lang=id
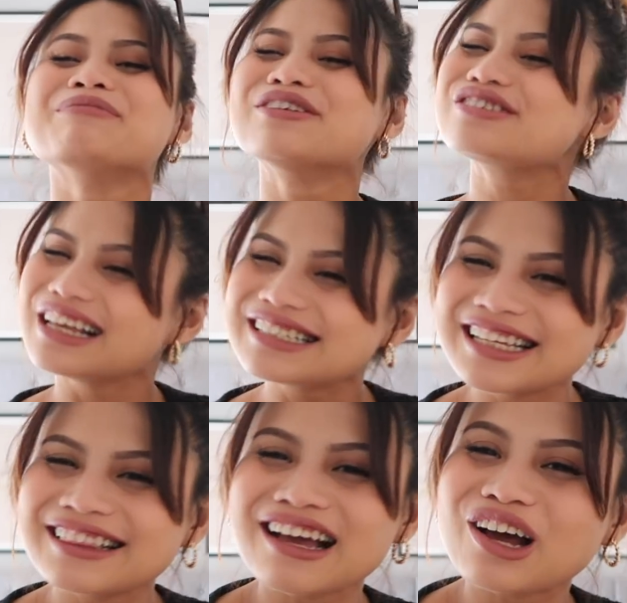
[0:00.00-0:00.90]
dibius lah
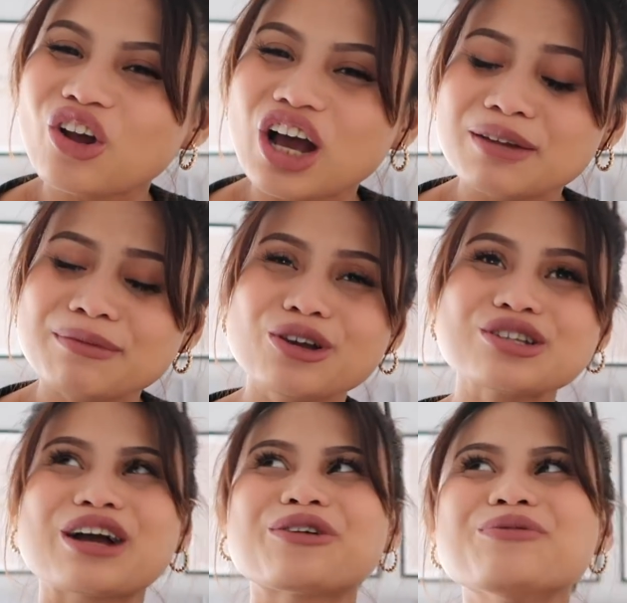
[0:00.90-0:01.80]
cinta, kalau nggak
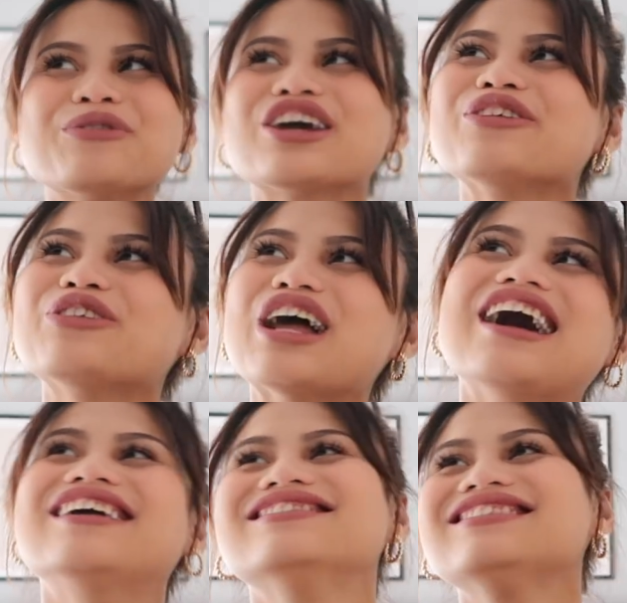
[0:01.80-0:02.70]
dibius aku mungkin
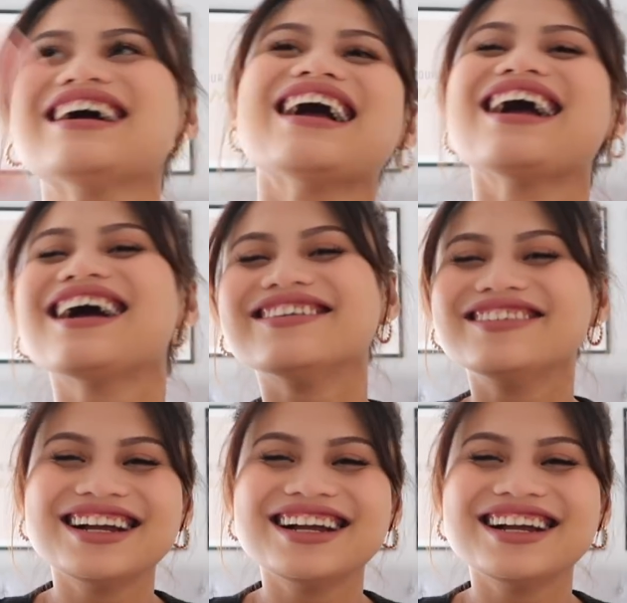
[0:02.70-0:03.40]
udah, wah,